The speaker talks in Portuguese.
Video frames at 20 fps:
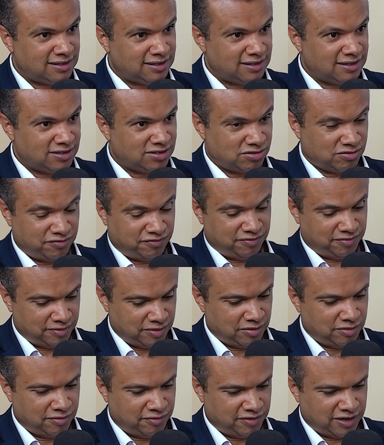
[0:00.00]
Isso eu,
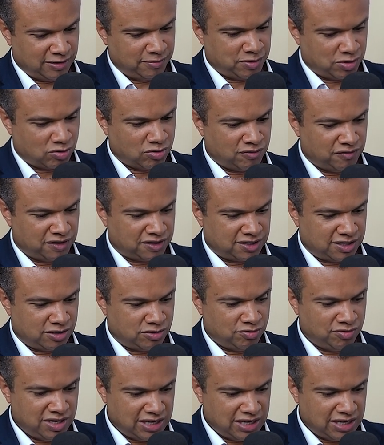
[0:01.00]
eu falo porque eu conversei com um